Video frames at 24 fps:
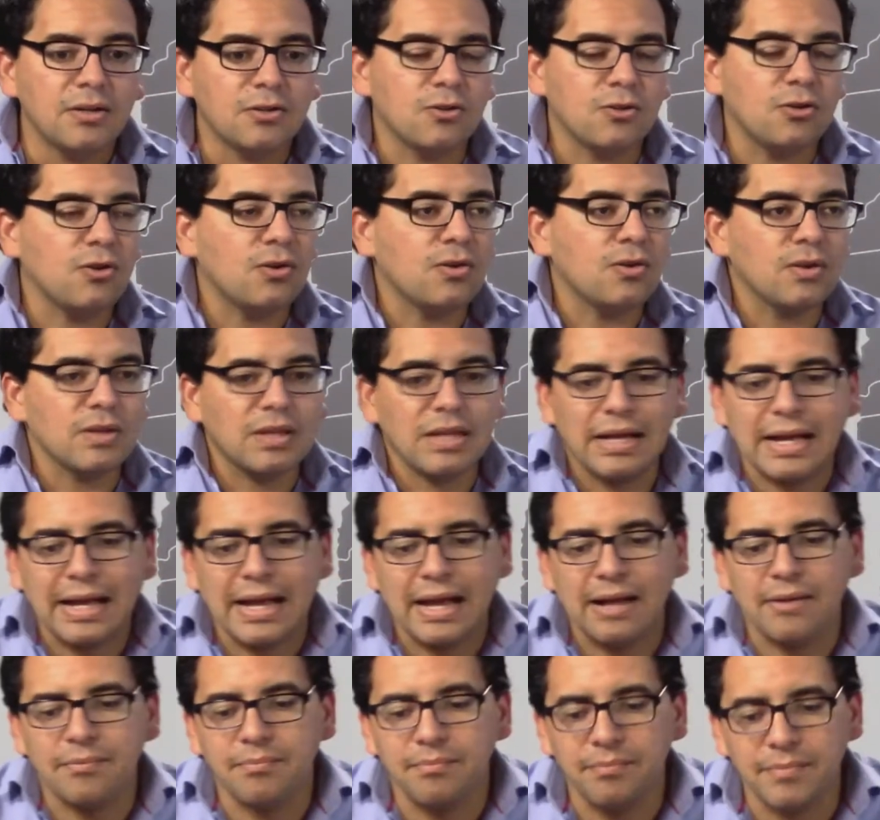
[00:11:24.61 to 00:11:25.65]
no de
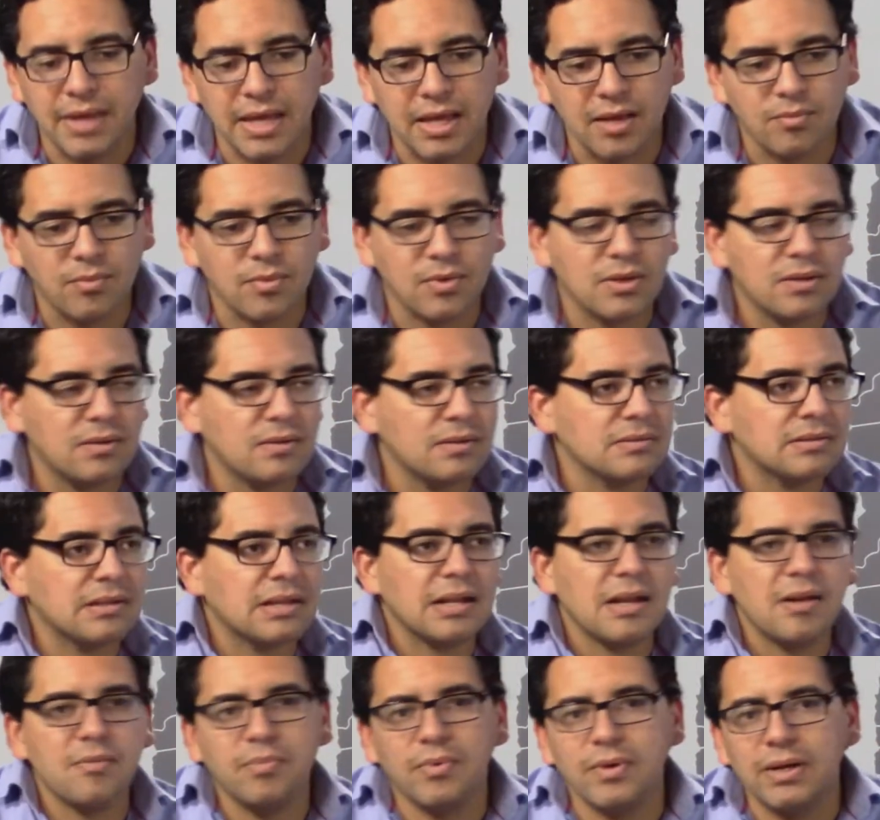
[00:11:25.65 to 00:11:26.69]
cambiemos, debe
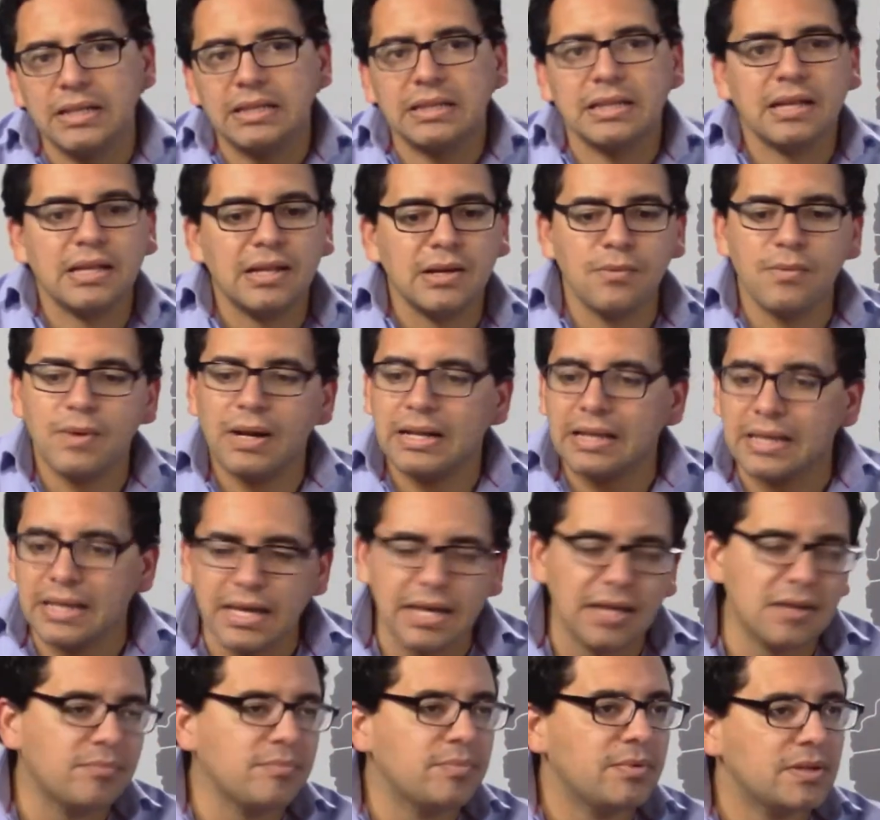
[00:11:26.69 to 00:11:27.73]
ser la apuesta de
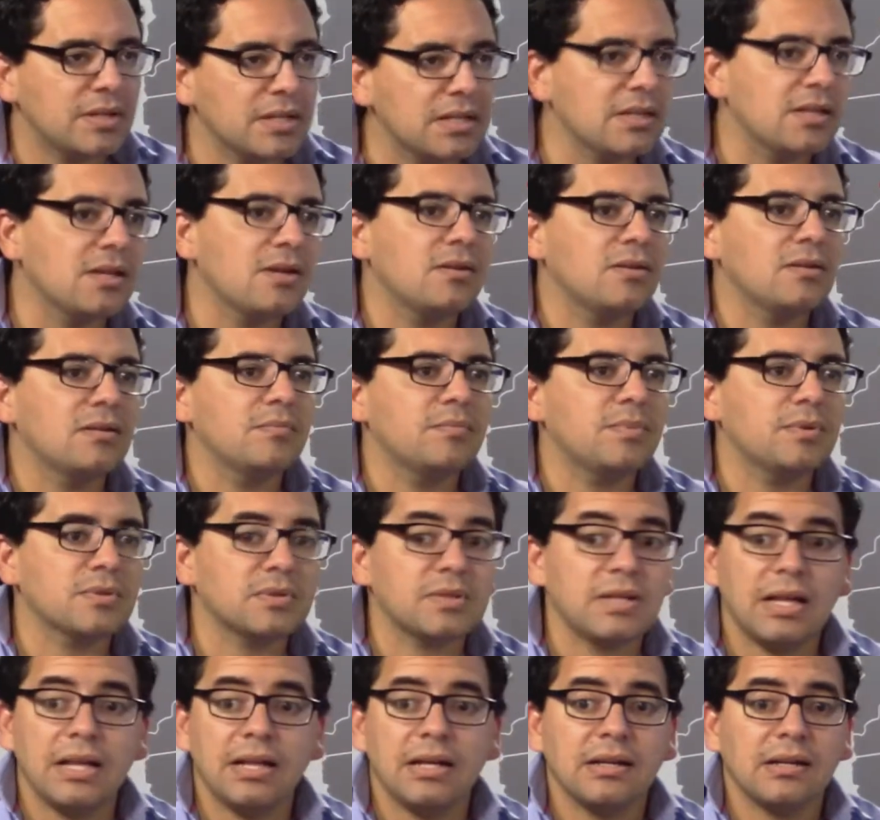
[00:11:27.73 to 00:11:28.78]
cualquier político de
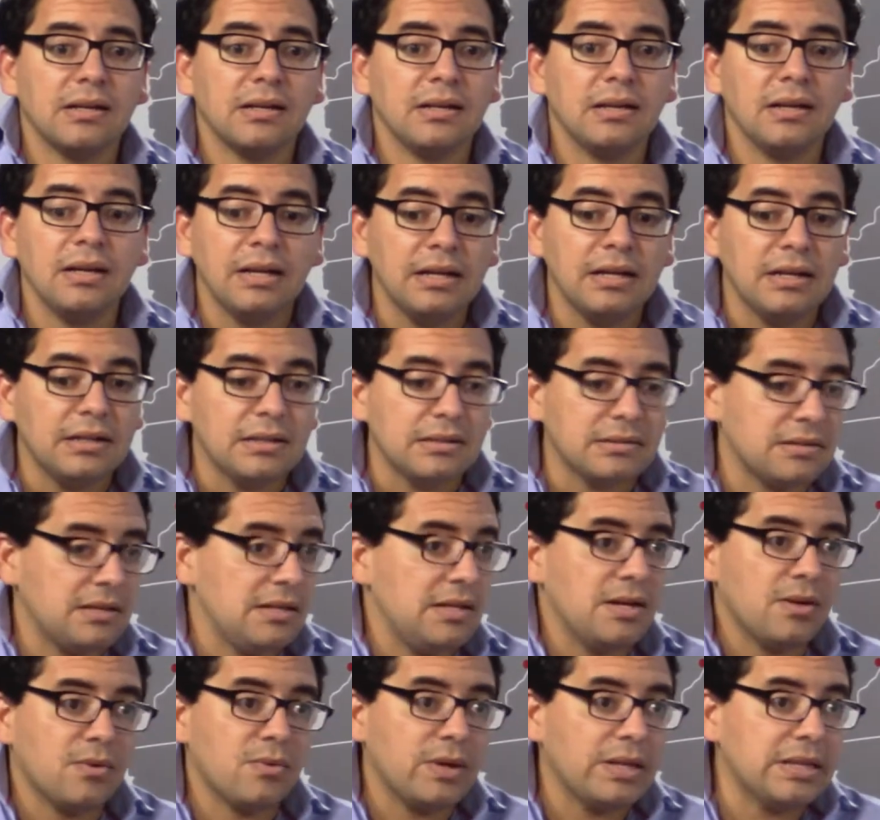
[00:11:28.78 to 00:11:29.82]
Posadas que se
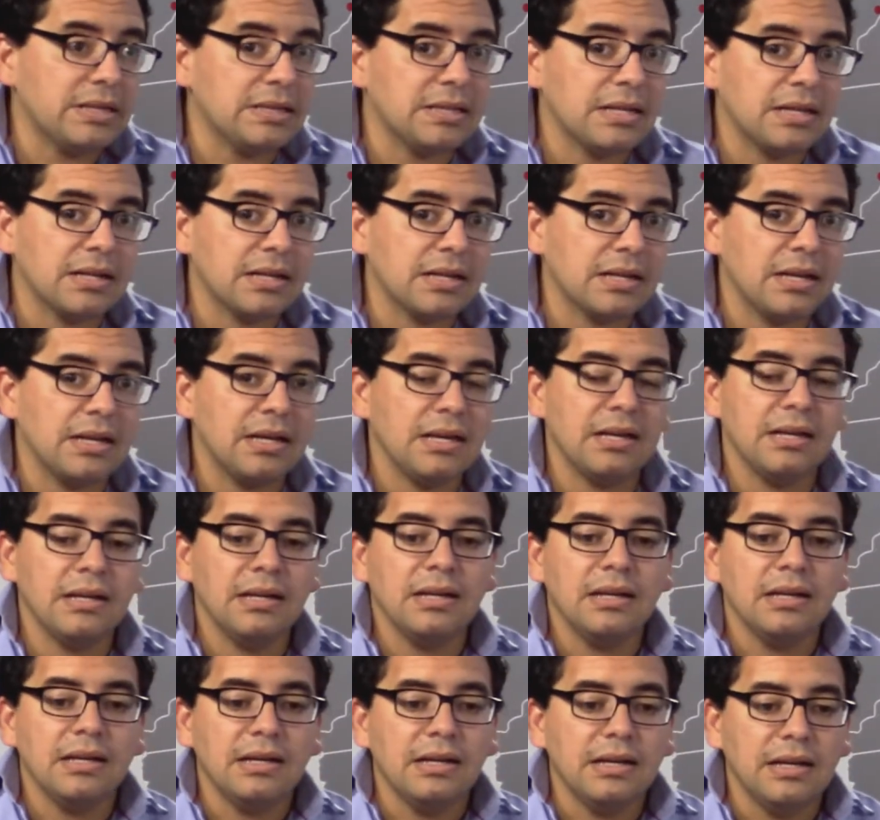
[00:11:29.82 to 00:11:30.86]
dé cuenta que